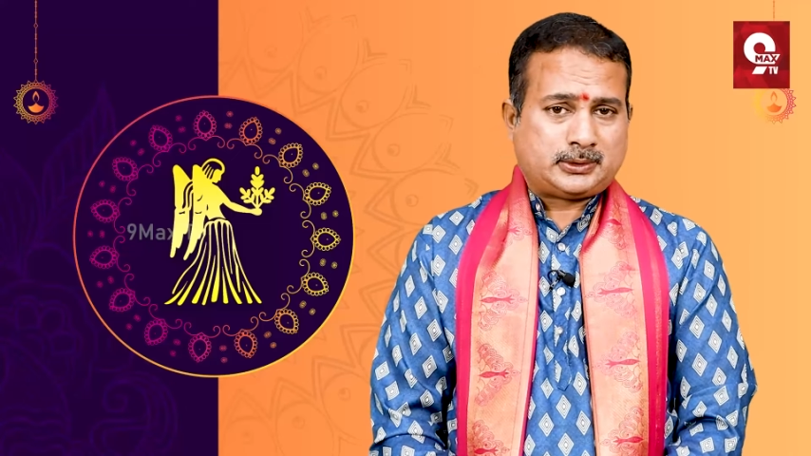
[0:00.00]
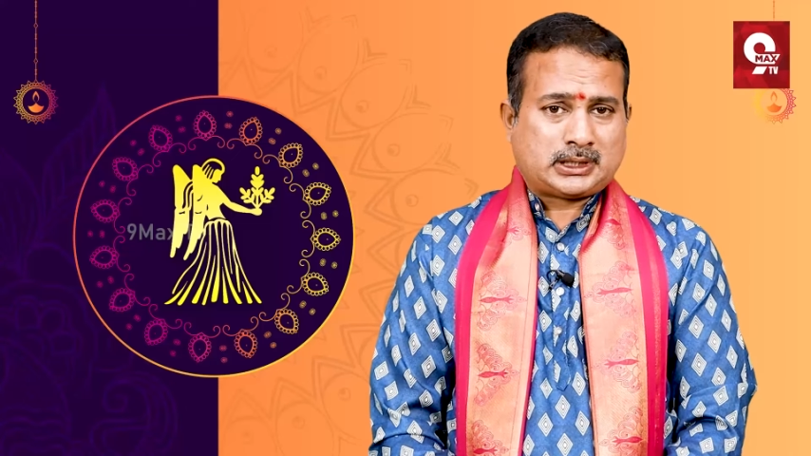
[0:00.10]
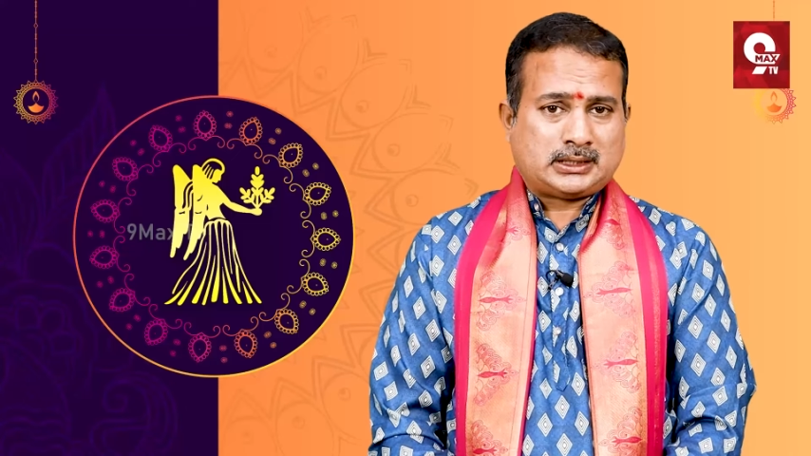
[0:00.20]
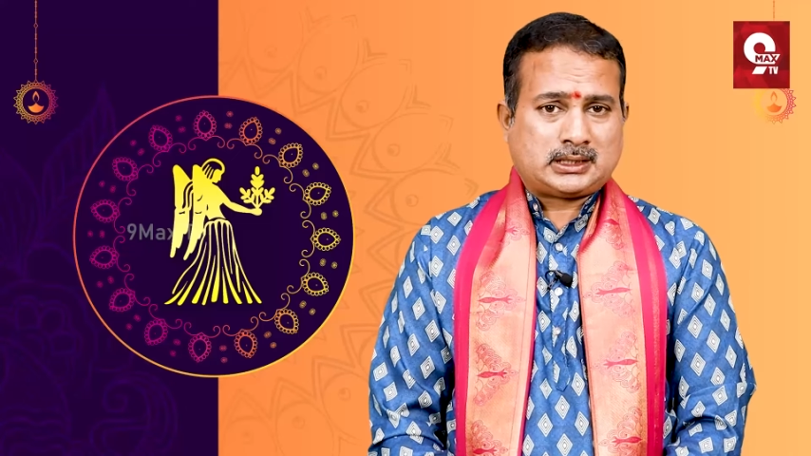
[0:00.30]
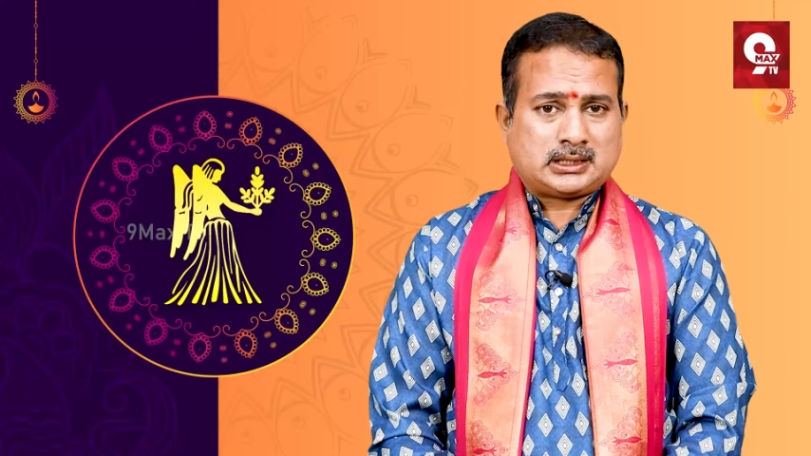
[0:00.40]
ఇప్పుడు
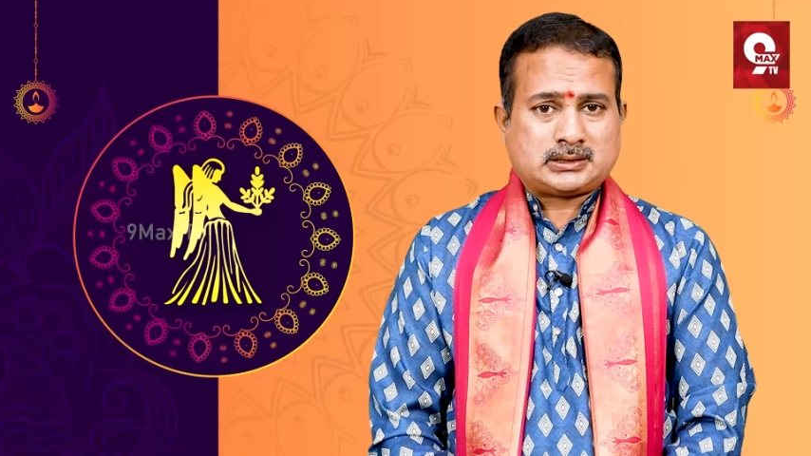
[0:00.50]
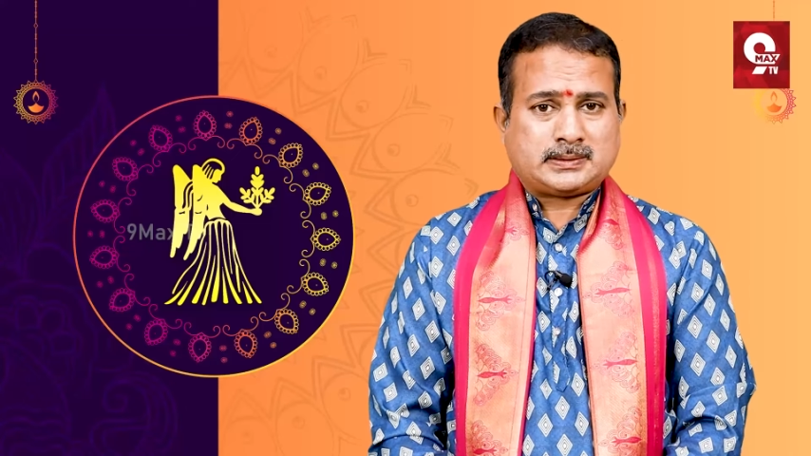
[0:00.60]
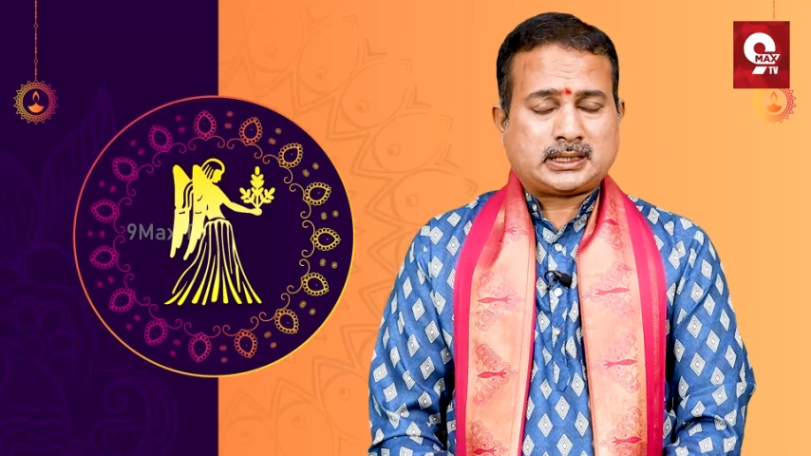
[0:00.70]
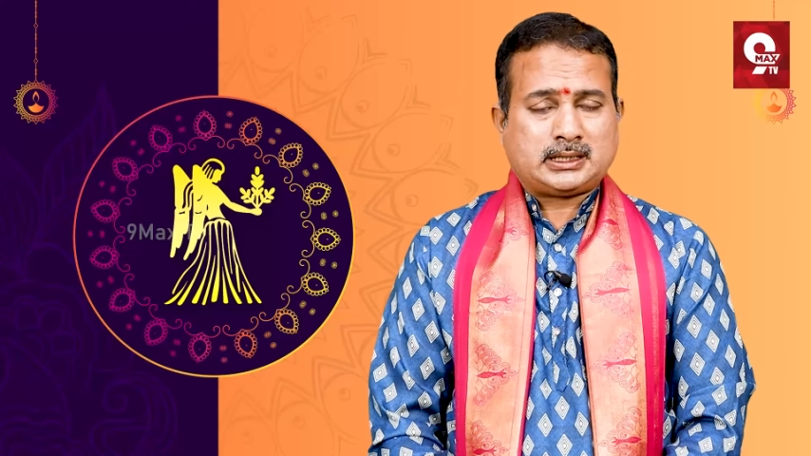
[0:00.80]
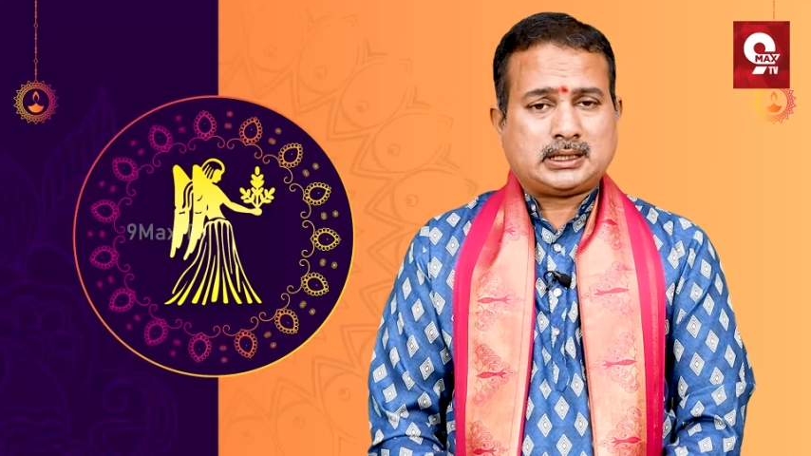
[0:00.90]
కన్యారాశి
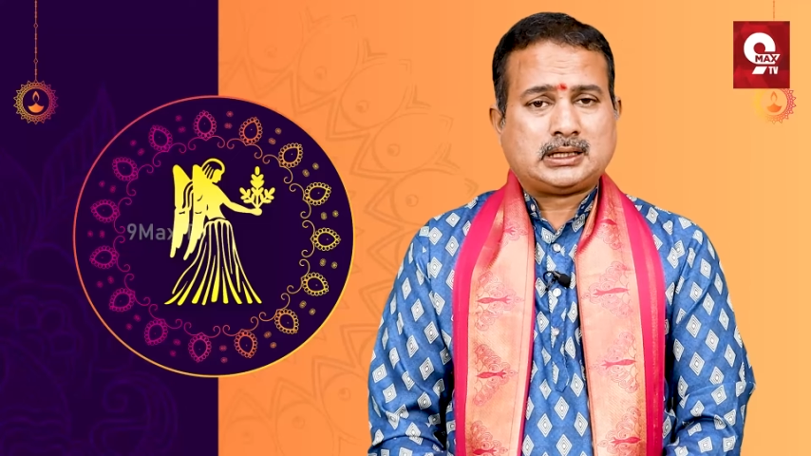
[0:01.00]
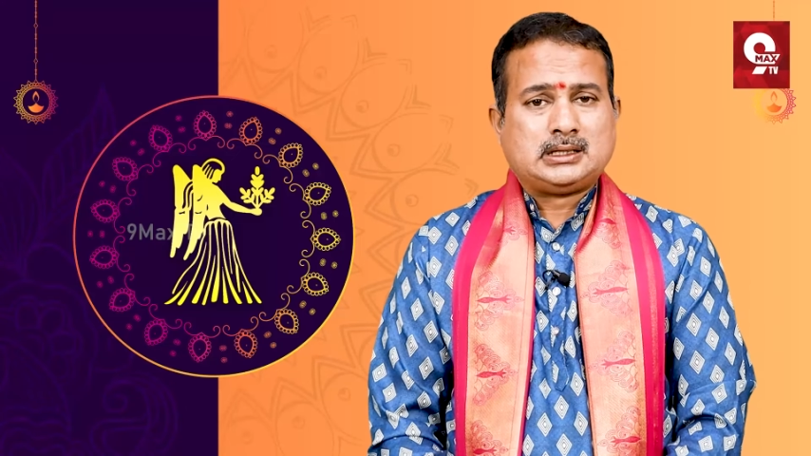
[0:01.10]
వారికి